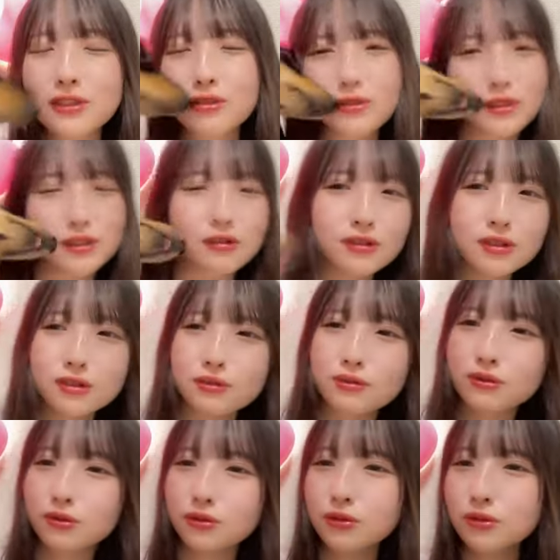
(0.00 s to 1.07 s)
長してるでしょ
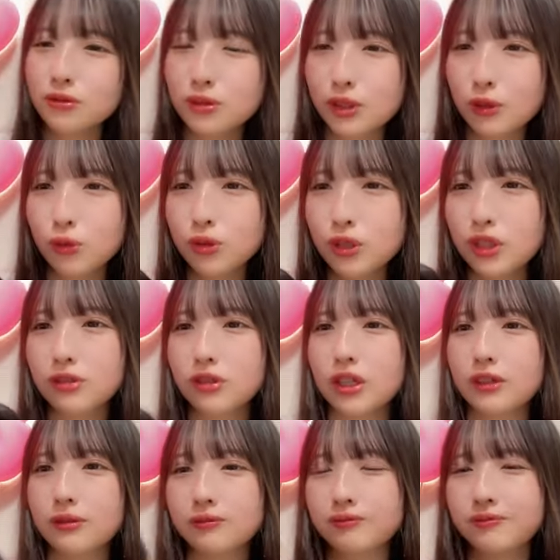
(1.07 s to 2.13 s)
もう本当に大きく
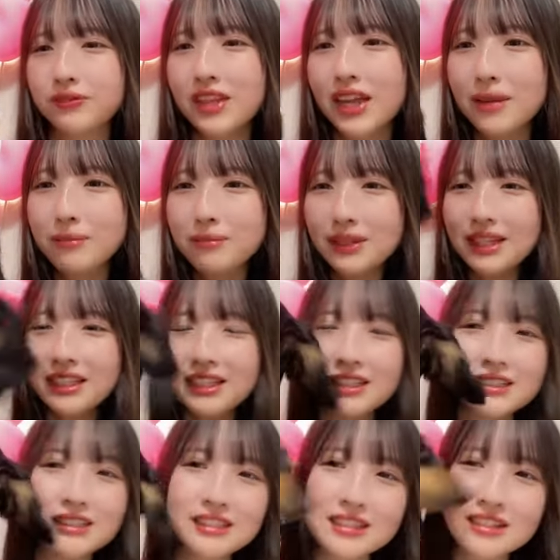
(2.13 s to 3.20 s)
てたピ
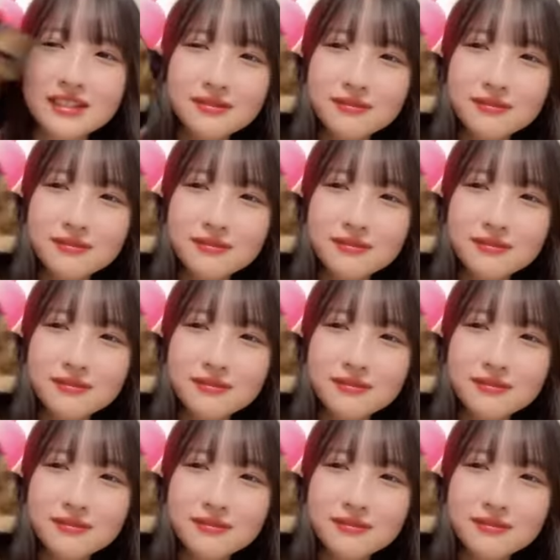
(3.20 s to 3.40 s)
ぴー